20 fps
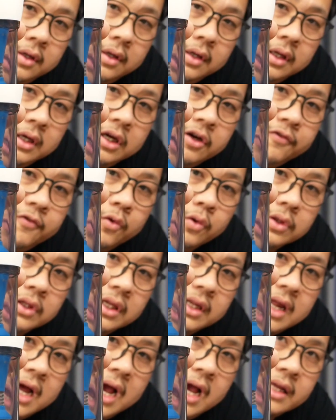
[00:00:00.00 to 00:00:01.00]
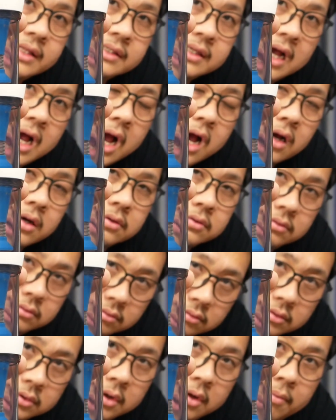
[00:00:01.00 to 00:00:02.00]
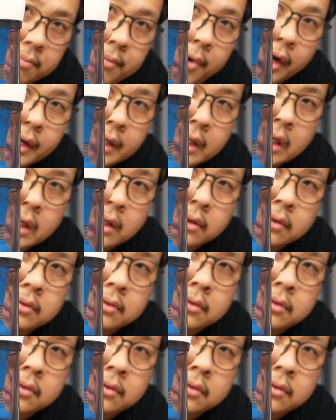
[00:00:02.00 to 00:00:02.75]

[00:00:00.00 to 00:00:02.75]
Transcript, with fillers: นี่คือฝุ่นที่ได้จากหมอนอิง